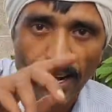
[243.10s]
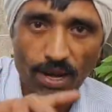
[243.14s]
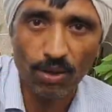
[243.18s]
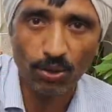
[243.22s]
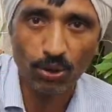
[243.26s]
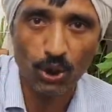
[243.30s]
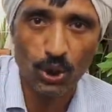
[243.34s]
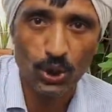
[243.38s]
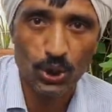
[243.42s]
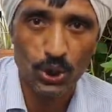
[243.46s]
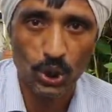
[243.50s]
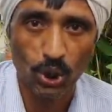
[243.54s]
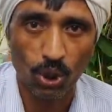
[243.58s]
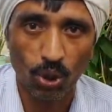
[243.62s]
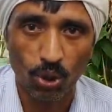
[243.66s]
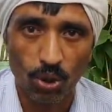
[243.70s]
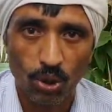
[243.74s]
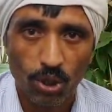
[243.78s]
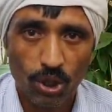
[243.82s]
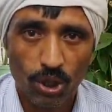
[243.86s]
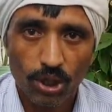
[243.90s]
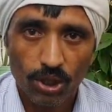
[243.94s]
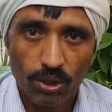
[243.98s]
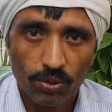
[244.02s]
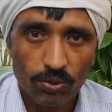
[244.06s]
रहा हूँ दोस्तों
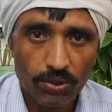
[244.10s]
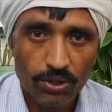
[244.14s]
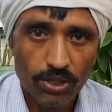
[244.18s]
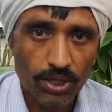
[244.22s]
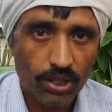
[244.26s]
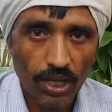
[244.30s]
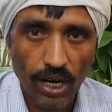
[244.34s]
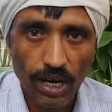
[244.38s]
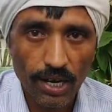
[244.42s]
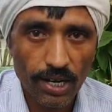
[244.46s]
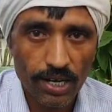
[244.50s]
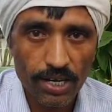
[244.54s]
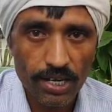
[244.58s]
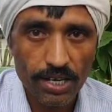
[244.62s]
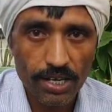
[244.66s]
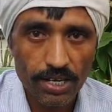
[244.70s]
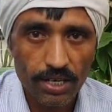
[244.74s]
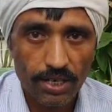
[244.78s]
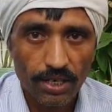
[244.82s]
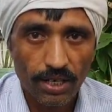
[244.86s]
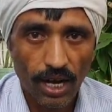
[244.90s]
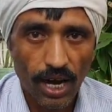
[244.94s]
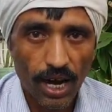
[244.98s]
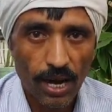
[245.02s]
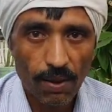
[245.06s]
खाली
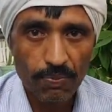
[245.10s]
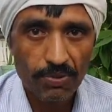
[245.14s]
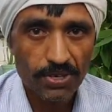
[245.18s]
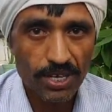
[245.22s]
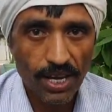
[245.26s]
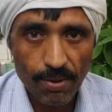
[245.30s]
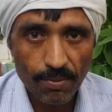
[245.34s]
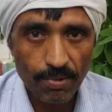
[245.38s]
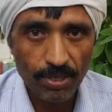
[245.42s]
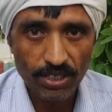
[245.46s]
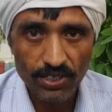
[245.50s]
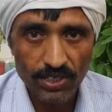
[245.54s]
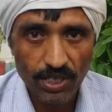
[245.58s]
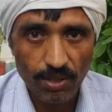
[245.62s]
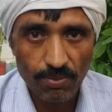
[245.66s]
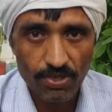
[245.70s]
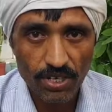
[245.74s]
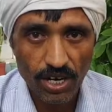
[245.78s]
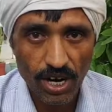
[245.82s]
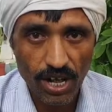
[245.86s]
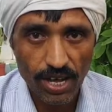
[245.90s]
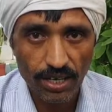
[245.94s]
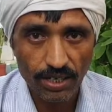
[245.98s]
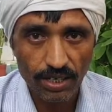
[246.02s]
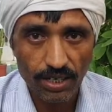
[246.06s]
आप ये मत
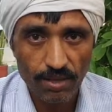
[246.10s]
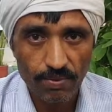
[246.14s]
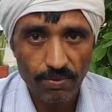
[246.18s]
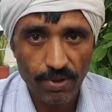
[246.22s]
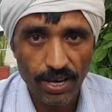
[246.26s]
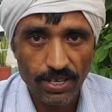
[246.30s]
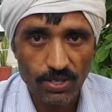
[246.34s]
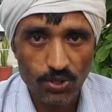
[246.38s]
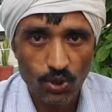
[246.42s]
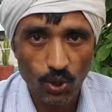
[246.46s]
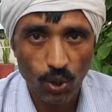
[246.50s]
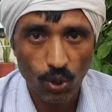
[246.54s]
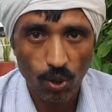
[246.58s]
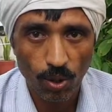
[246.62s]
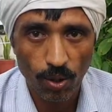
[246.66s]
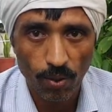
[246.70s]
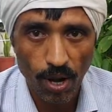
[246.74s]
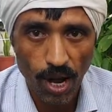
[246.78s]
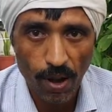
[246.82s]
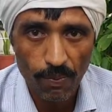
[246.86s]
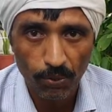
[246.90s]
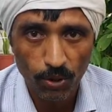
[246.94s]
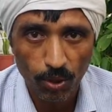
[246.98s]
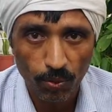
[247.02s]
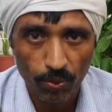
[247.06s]
समझना कि मैं जो
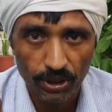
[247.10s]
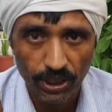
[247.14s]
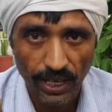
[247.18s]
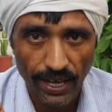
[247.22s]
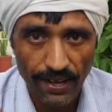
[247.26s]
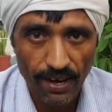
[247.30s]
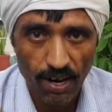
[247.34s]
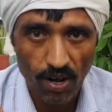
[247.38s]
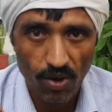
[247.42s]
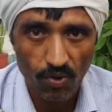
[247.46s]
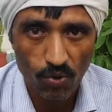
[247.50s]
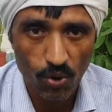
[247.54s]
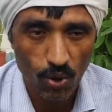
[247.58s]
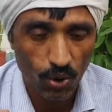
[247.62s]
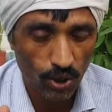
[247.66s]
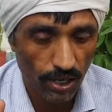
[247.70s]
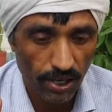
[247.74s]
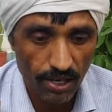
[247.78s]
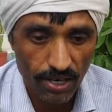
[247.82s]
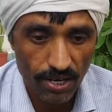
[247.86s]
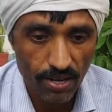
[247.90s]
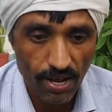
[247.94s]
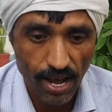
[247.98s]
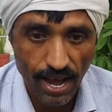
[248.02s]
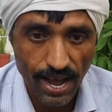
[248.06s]
आपको बता रहा हूँ वो
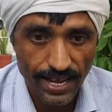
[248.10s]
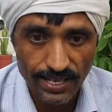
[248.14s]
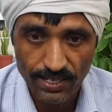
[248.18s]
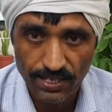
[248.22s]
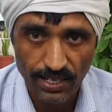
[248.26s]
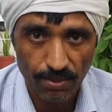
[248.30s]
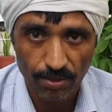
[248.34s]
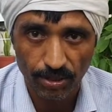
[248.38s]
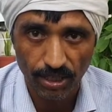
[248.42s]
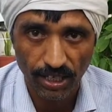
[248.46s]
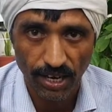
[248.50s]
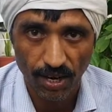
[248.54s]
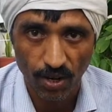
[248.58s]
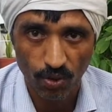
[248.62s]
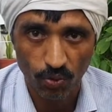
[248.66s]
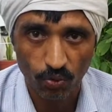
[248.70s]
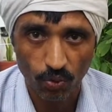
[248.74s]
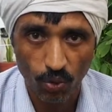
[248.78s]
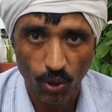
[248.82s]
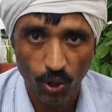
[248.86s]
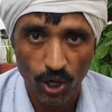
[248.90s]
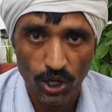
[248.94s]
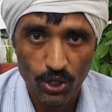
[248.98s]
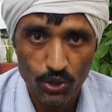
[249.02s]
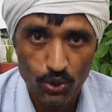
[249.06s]
खाली ऐसे ही बता रहा हूँ
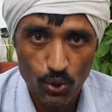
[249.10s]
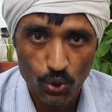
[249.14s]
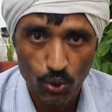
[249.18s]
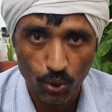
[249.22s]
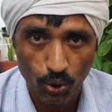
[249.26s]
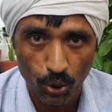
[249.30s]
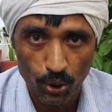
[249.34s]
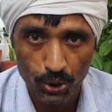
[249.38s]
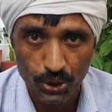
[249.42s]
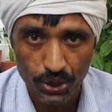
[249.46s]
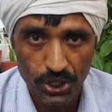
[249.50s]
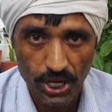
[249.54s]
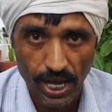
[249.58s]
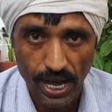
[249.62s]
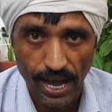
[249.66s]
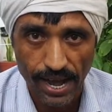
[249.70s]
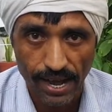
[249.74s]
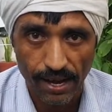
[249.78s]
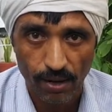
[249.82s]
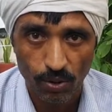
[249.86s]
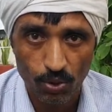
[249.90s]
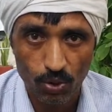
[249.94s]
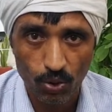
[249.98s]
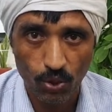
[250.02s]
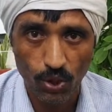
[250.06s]
वो अचू कोर्स दिए
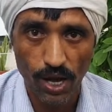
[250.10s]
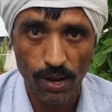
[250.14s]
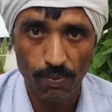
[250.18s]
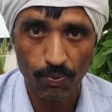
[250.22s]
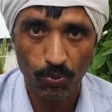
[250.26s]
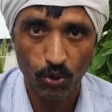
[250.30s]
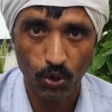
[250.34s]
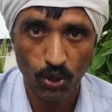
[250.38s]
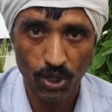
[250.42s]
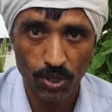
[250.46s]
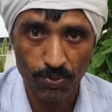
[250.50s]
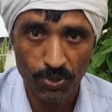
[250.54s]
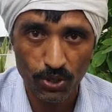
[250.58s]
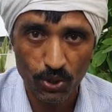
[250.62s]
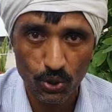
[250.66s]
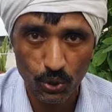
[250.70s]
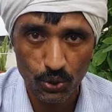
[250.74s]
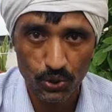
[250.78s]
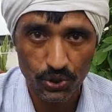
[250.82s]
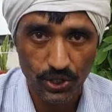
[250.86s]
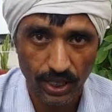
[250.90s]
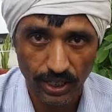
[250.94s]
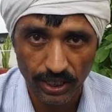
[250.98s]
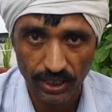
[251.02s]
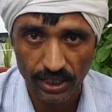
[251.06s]
हैं उनको आप कोई भी
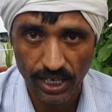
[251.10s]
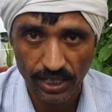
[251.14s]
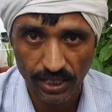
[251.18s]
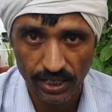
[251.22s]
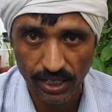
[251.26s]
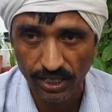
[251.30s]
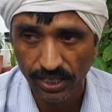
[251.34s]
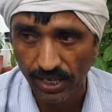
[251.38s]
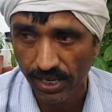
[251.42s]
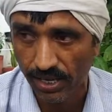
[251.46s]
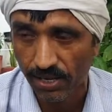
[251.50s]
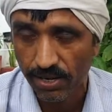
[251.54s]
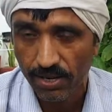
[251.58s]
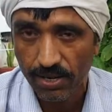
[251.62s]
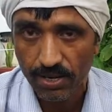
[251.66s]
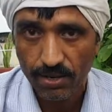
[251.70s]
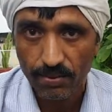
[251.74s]
यूज़ करके देखेंगे